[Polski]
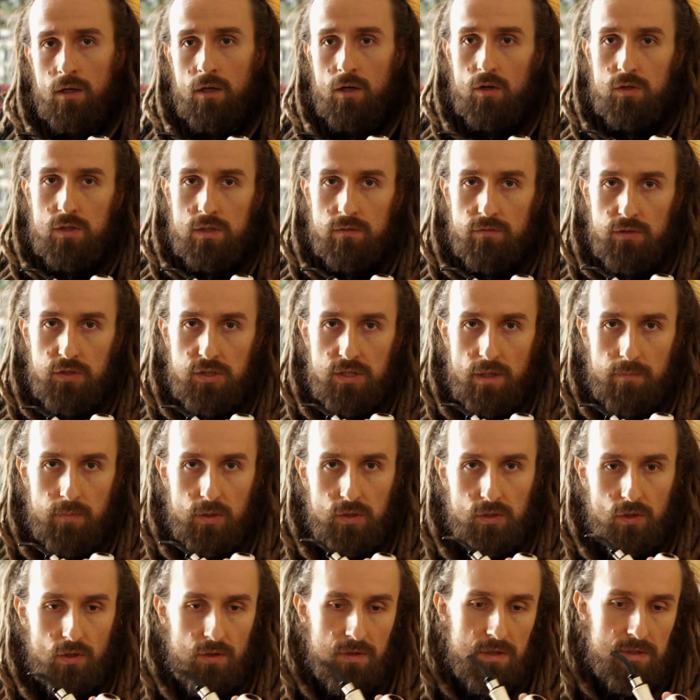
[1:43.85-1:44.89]
Oczywiście
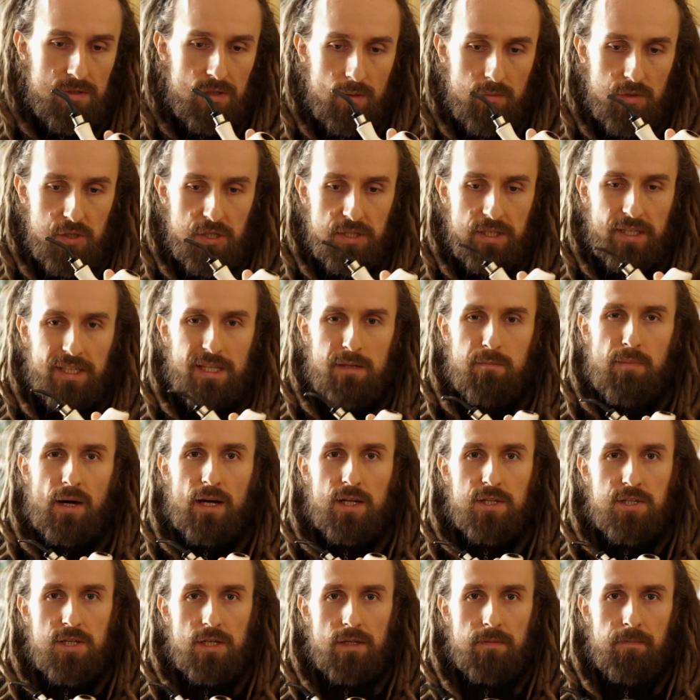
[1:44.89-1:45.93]
pod koniec robi się taki
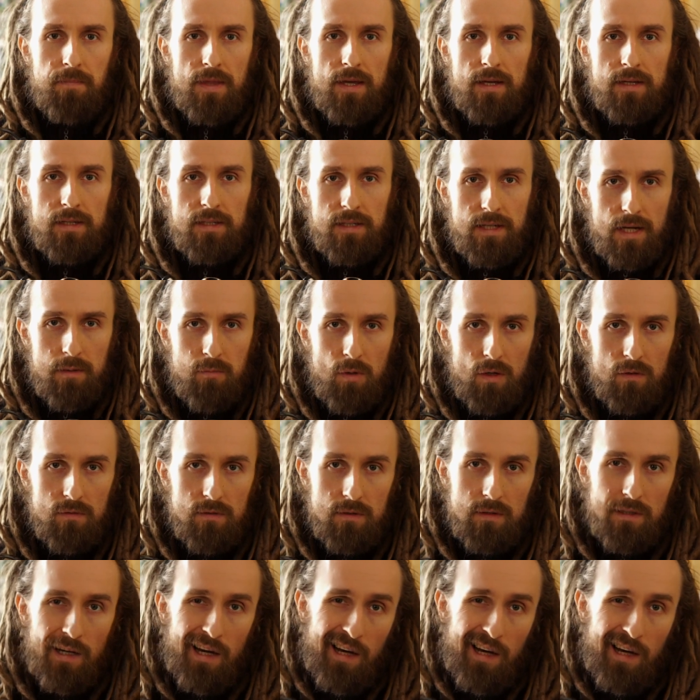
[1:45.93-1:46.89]
bardziej e, kremowy,